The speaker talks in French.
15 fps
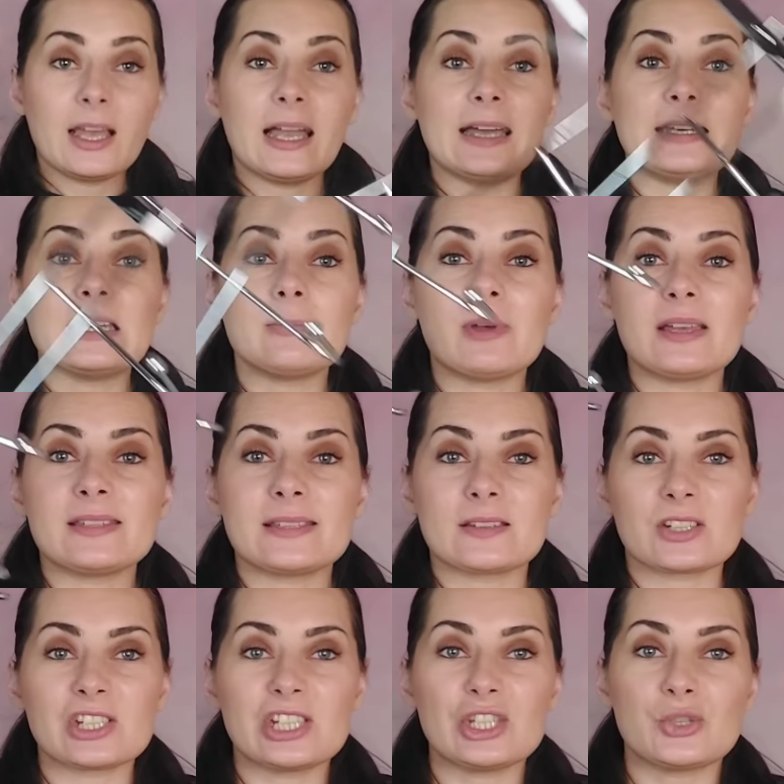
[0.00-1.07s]
À la base,
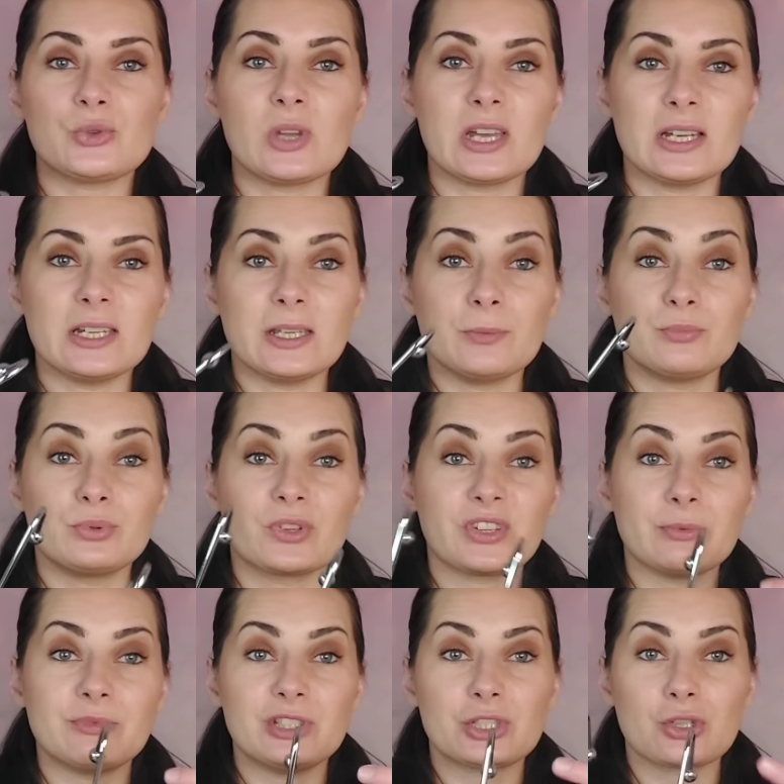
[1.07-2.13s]
hein, j'y suis allée pour
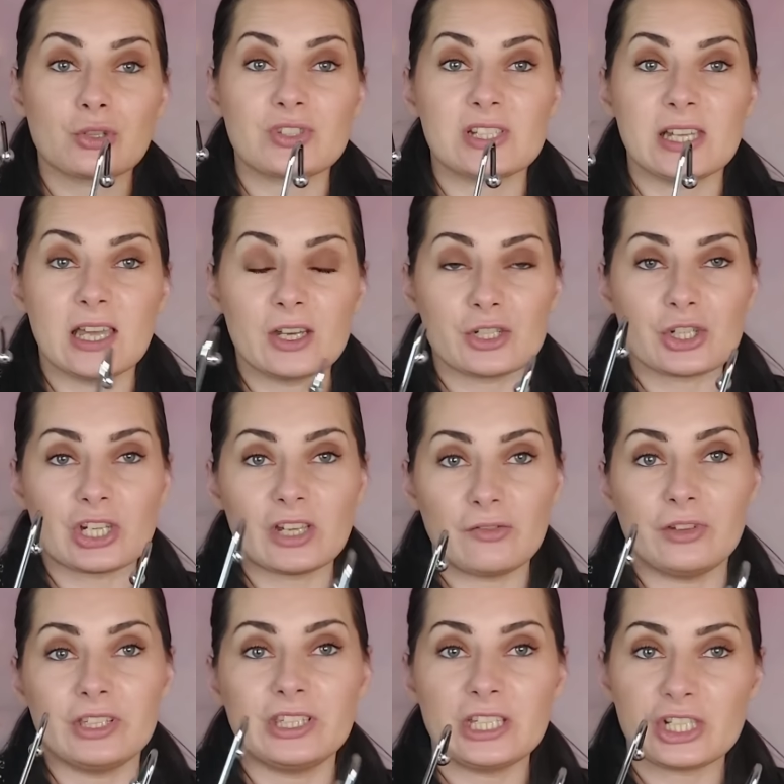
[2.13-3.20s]
ces petites choses-là. J'en
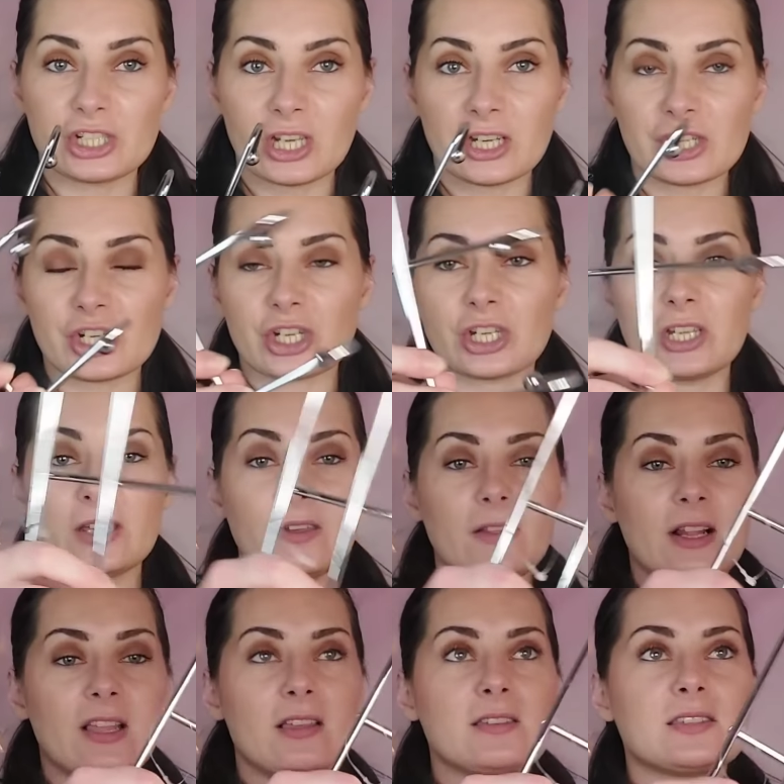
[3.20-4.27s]
avais déjà acheté.
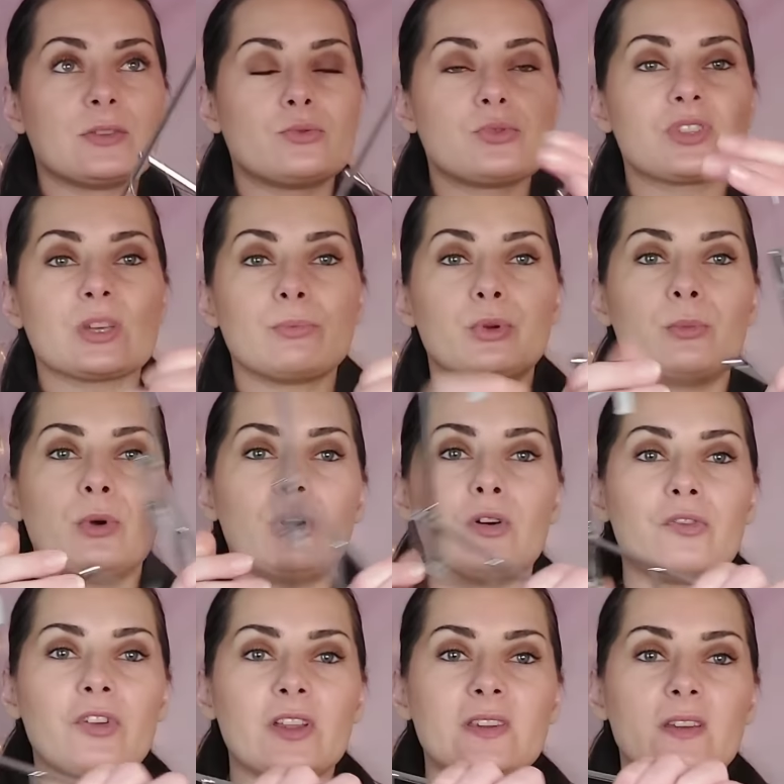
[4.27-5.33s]
C'est tout simplement en
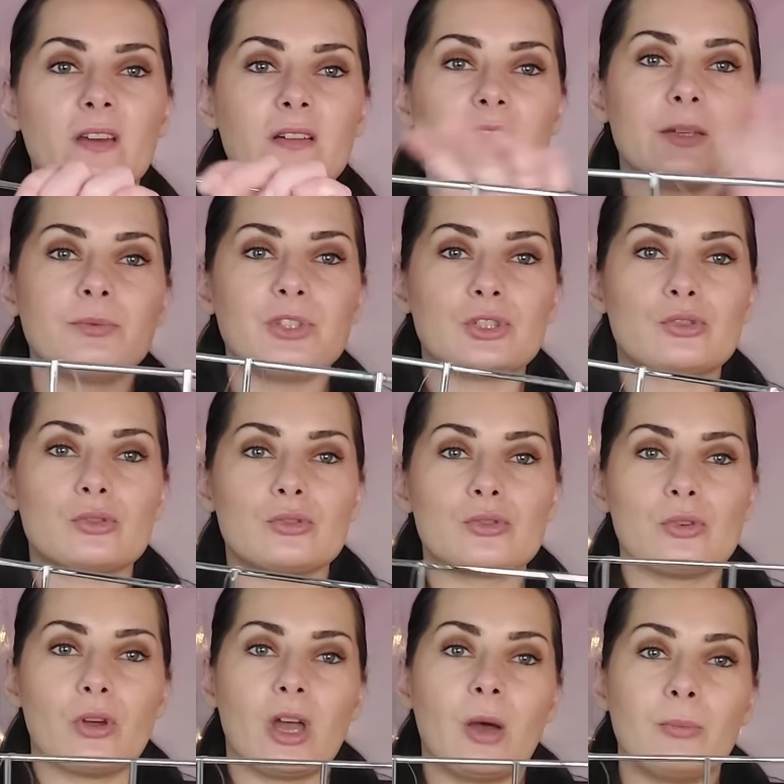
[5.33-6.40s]
fait des hein, petites choses,
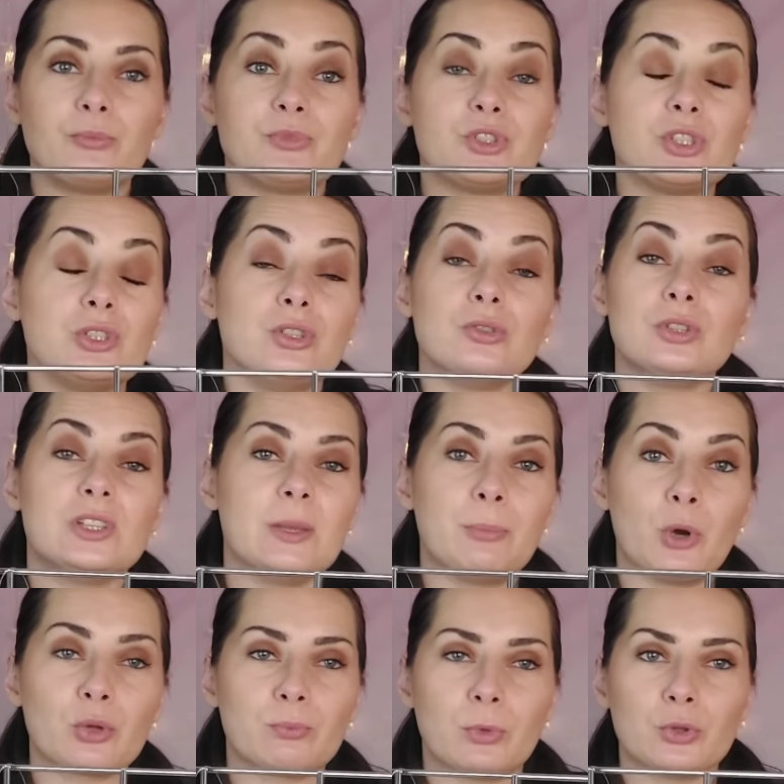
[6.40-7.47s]
un petit, des
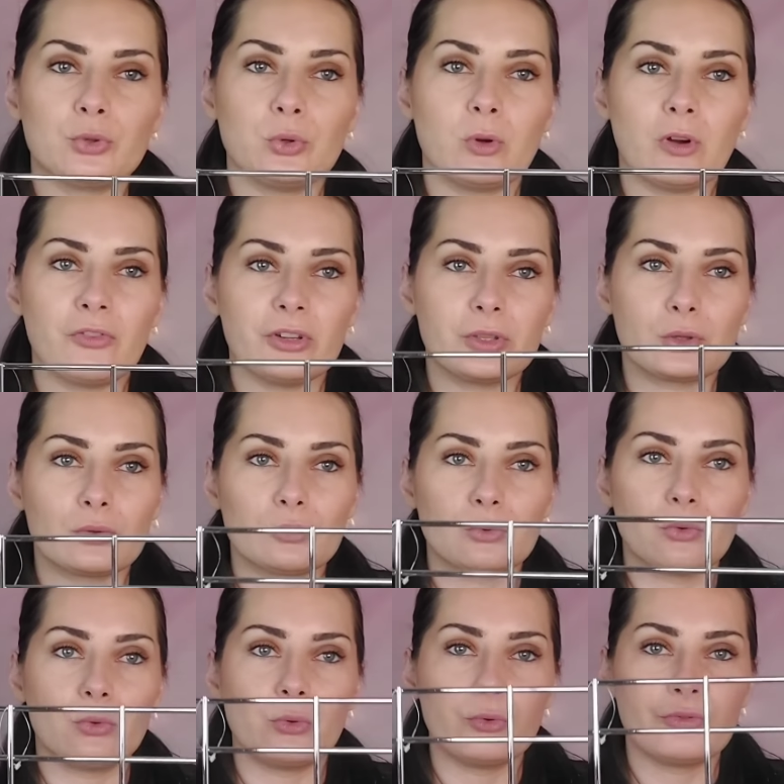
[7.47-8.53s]
porte-manteaux en fait que
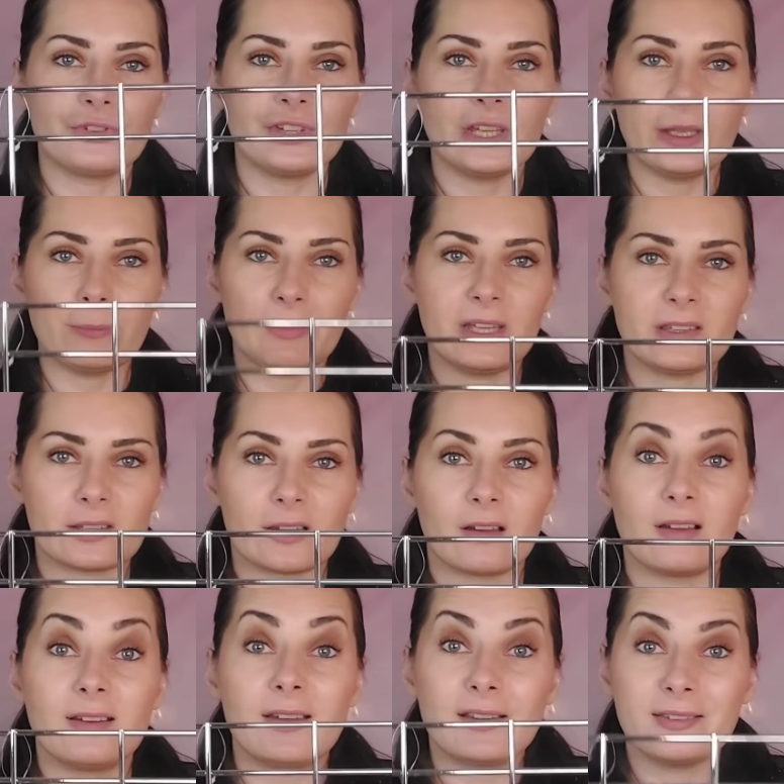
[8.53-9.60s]
vous venez mettre
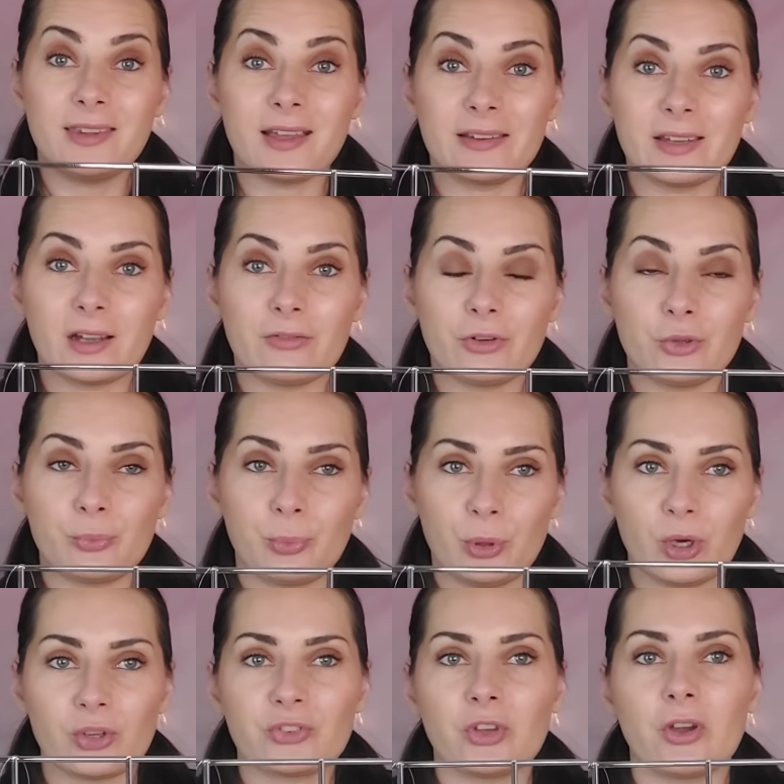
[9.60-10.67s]
derrière votre
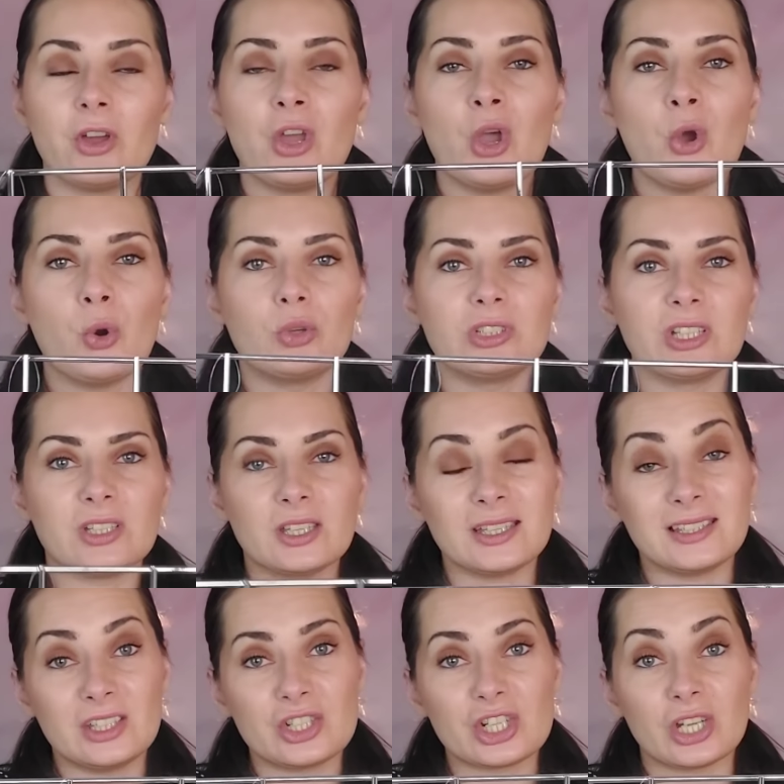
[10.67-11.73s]
porte. On en a
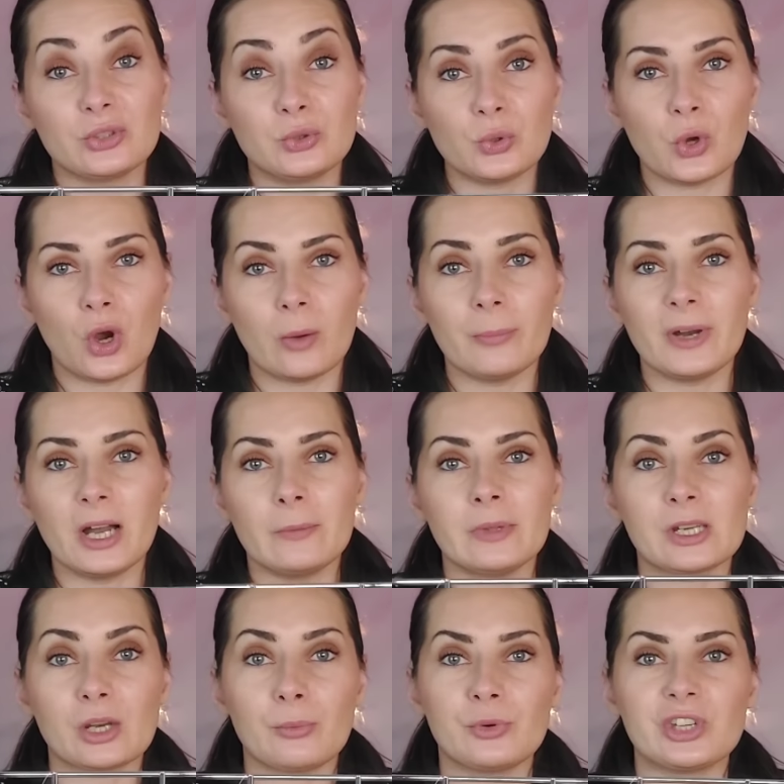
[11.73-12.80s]
déjà deux en bas,
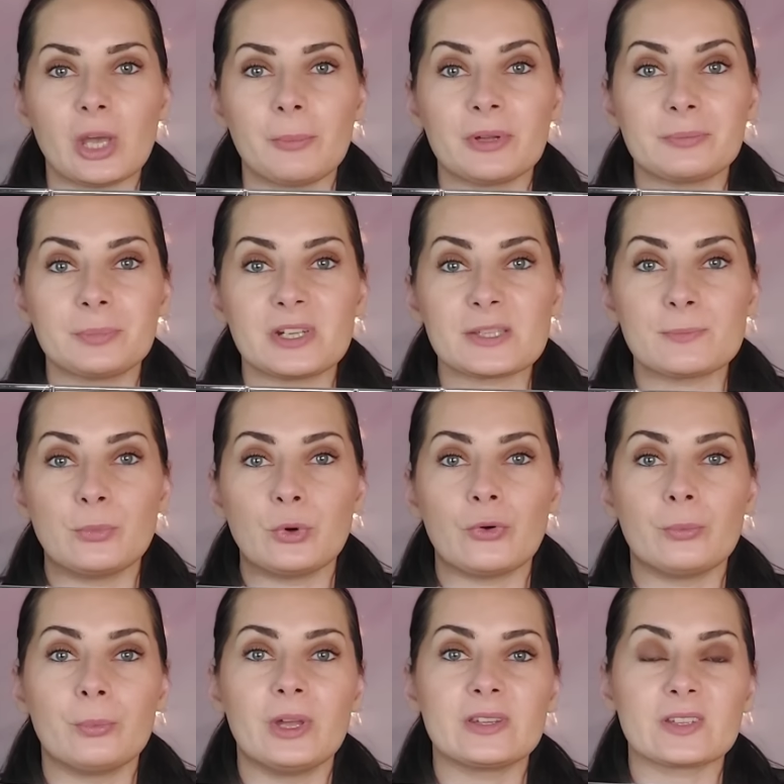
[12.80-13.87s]
mais comme on n'a pas de place pour
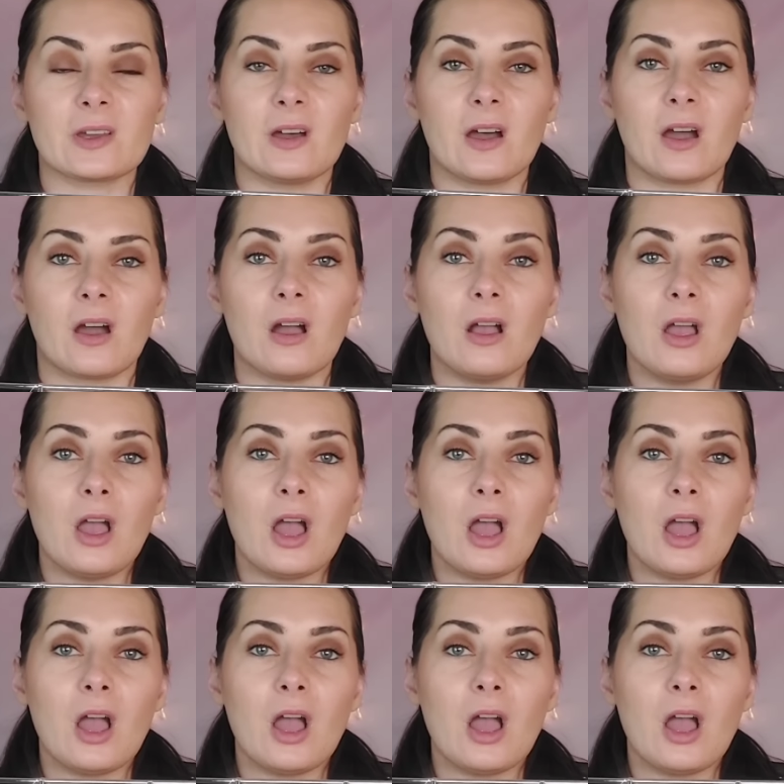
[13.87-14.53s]
mettre un,